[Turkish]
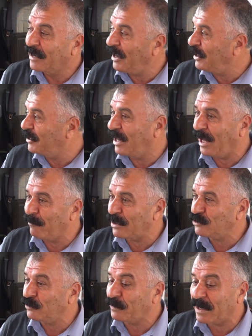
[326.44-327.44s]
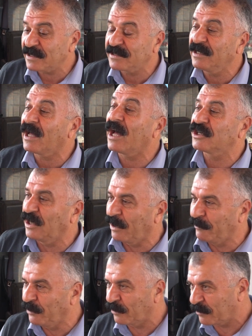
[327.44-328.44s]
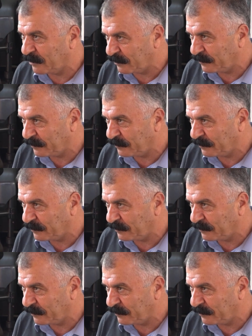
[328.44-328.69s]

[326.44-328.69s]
Git gel mazot parasını karşılamıyor.